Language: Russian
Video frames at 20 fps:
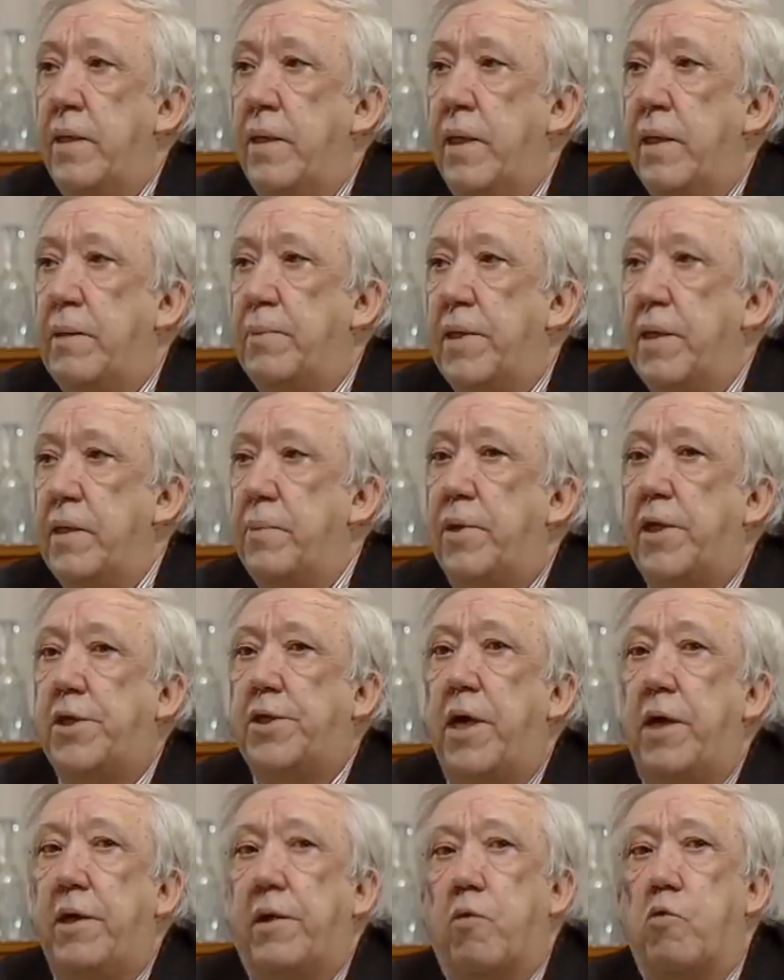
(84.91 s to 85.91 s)
Это была
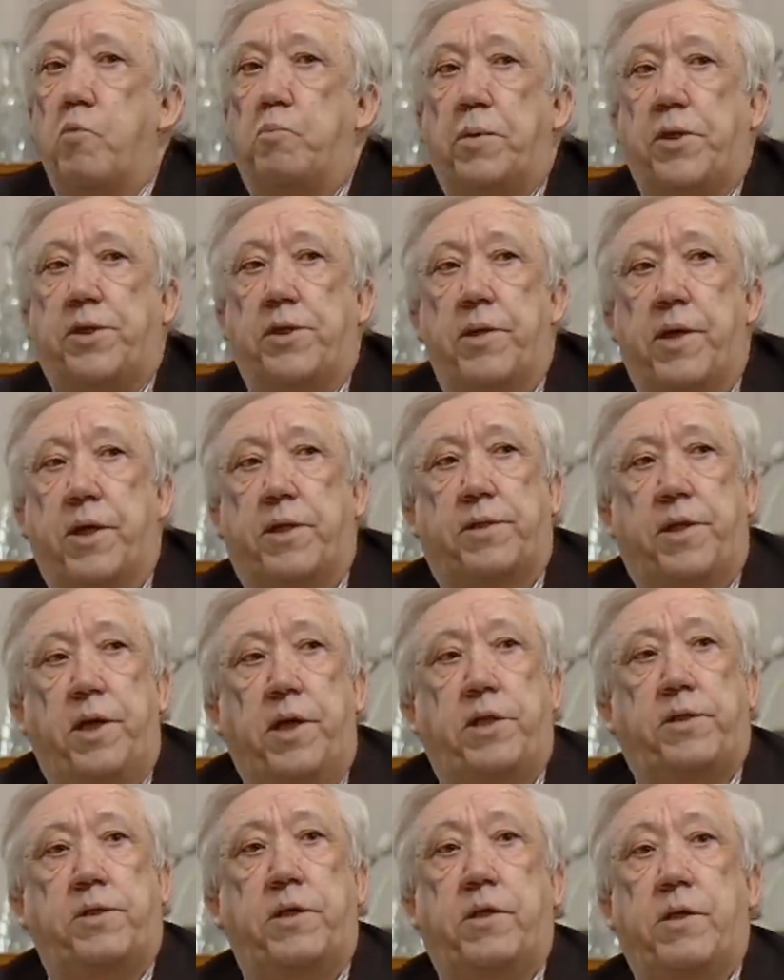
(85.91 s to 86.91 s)
небольшая группа, человек
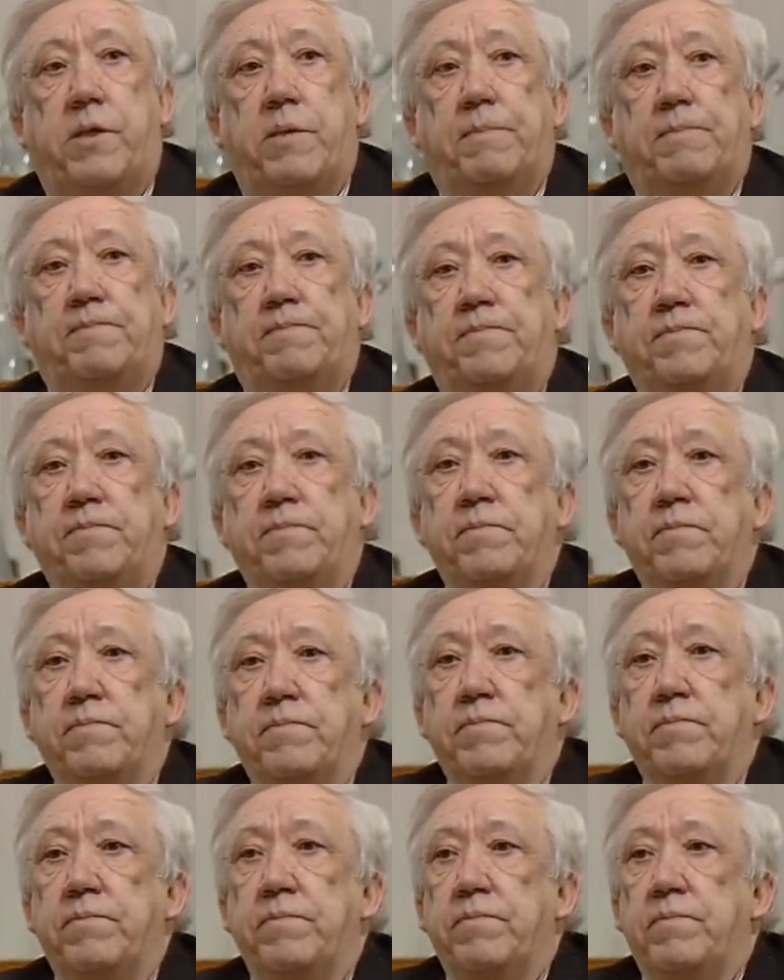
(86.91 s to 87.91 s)
30.
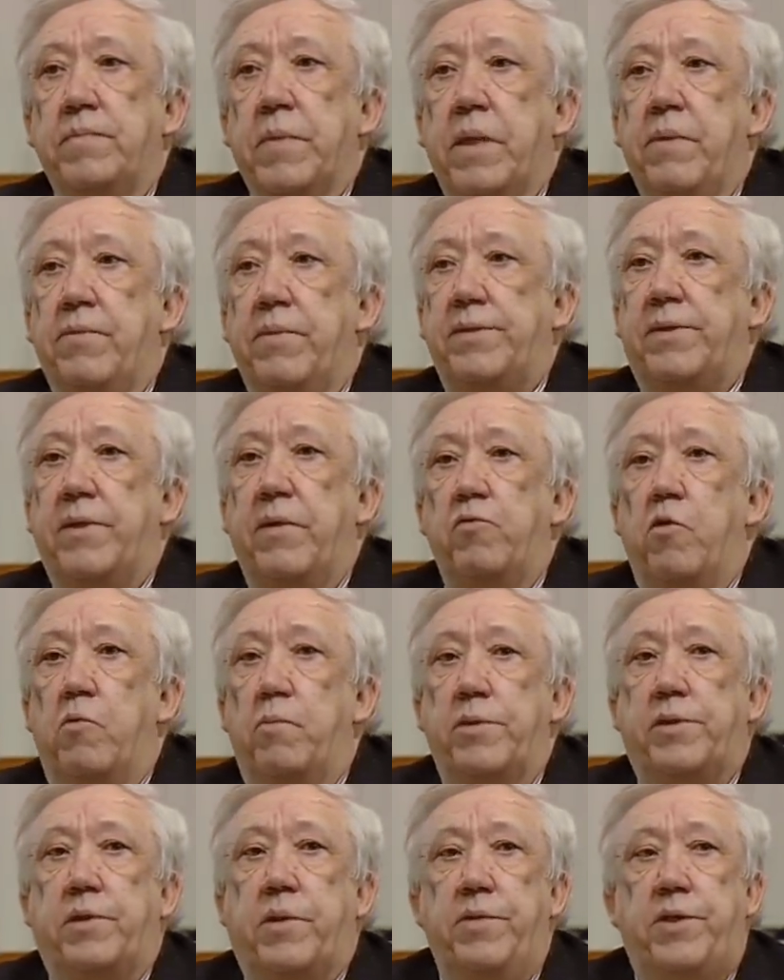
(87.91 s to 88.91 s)
В основном
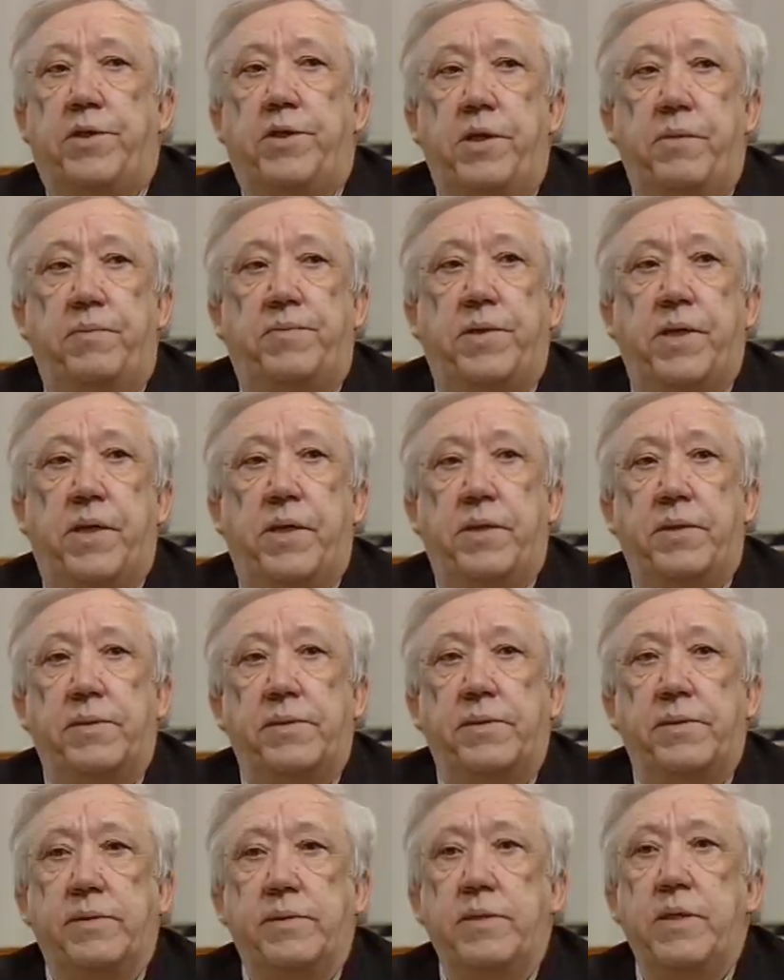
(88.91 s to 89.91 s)
москвичи все,
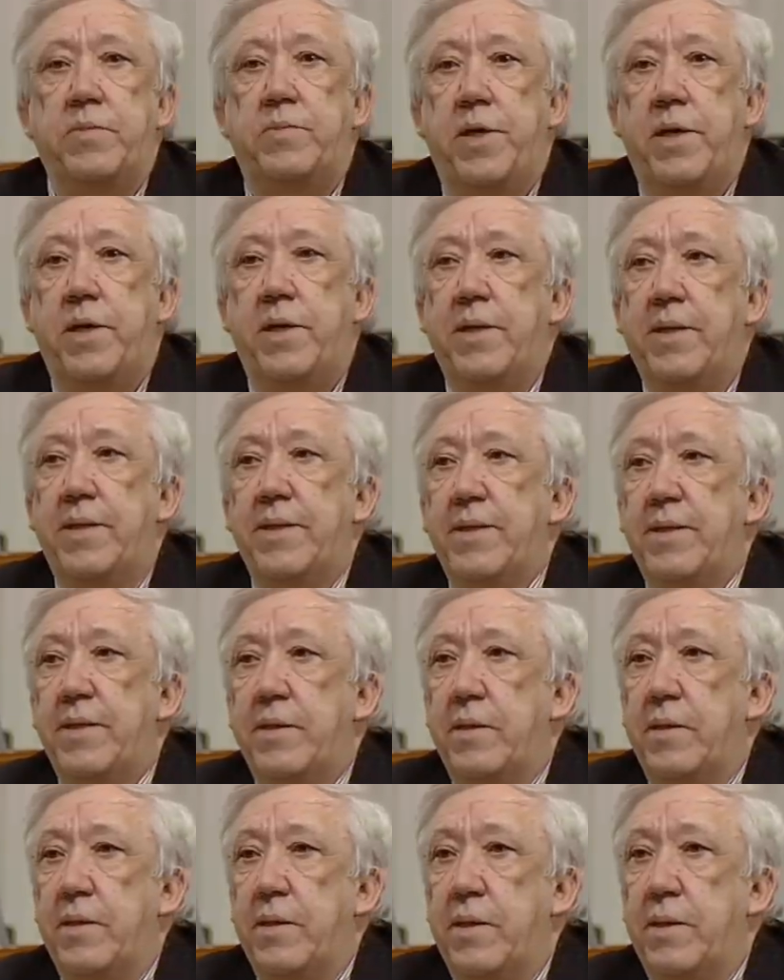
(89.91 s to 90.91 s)
и мы –
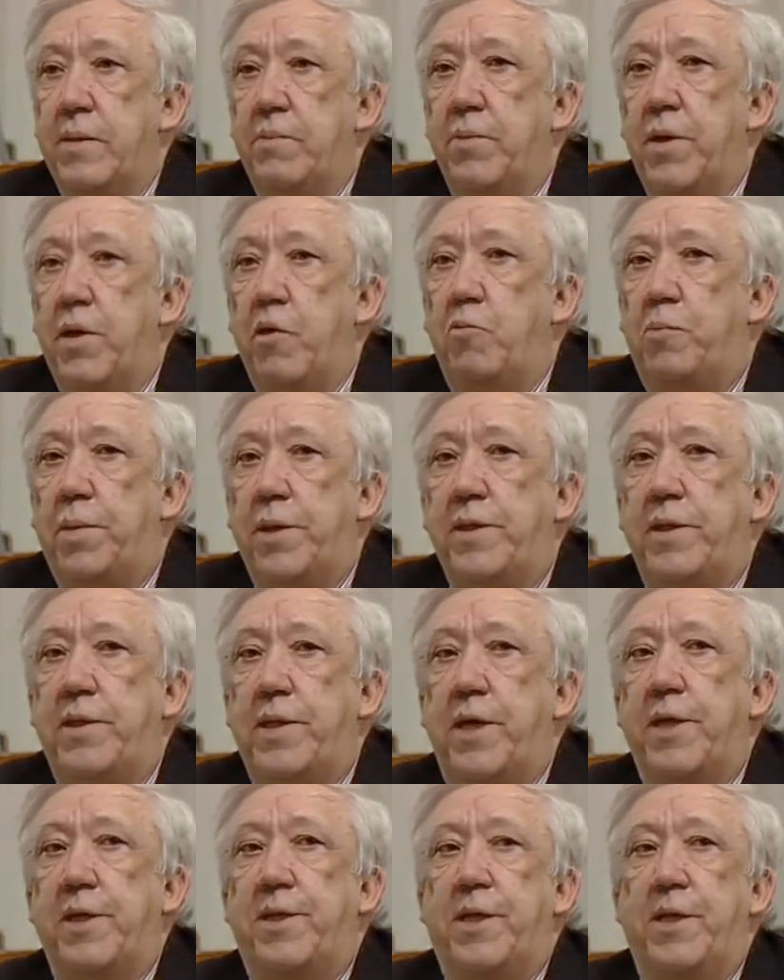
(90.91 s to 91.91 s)
были у
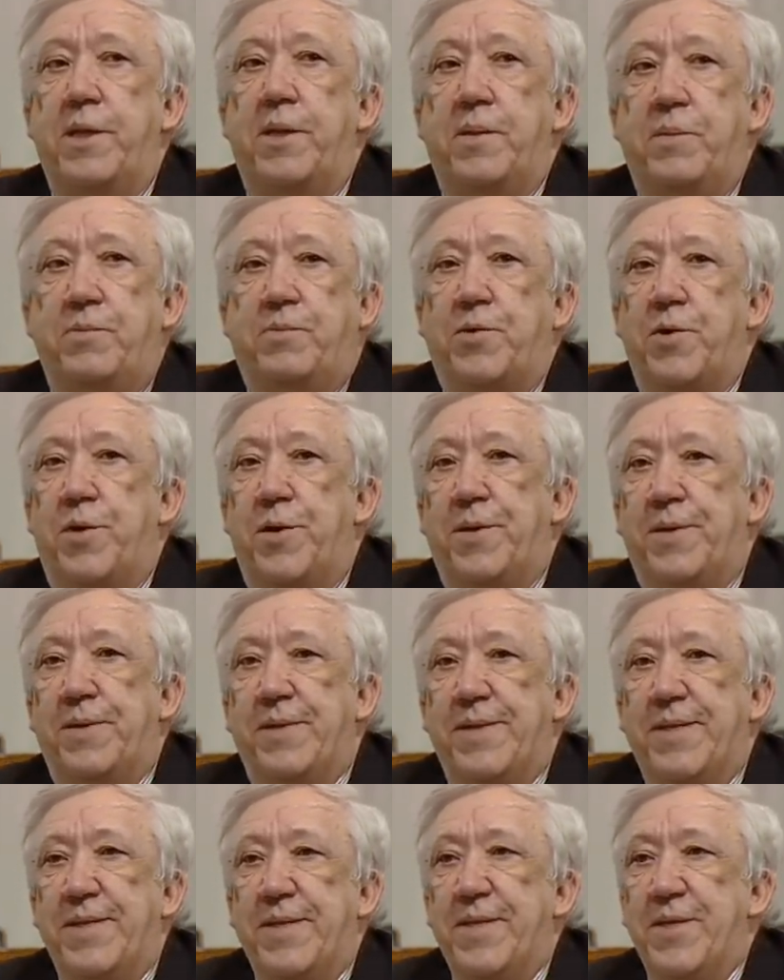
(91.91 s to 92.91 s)
президента, и все.
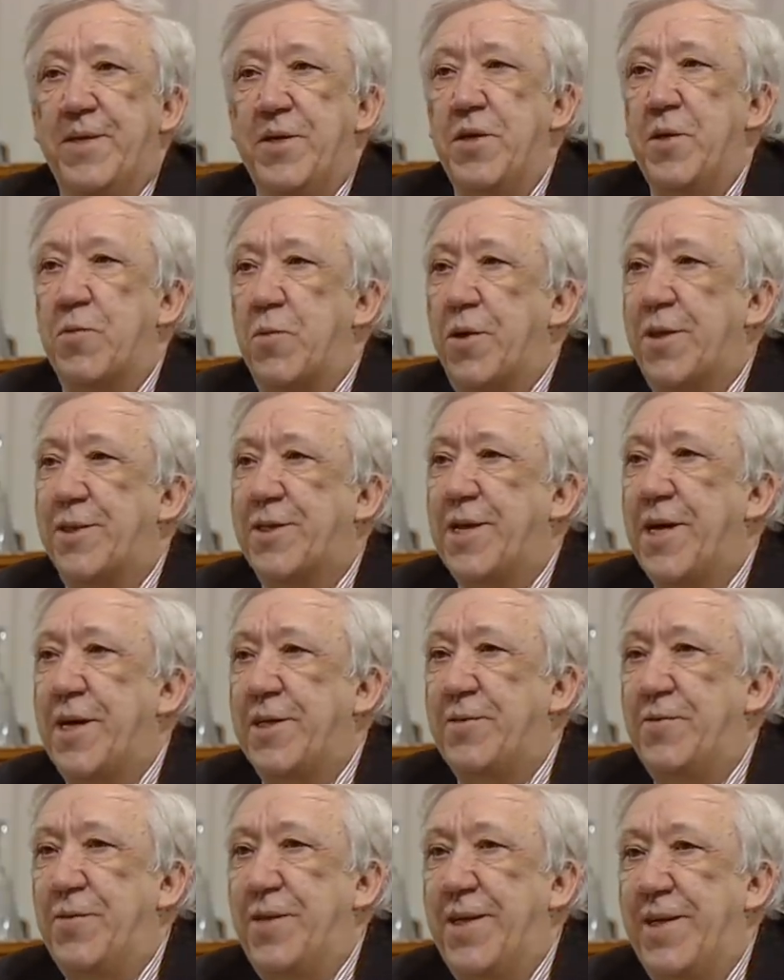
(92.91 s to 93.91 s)
Ему
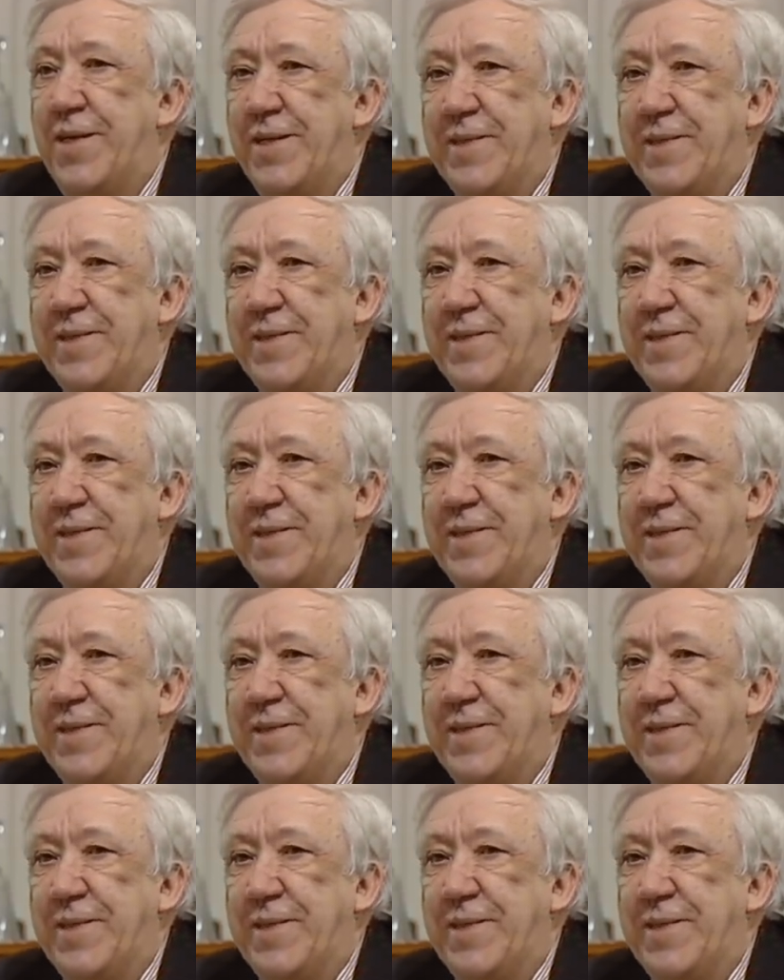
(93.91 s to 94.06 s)
рассказывали,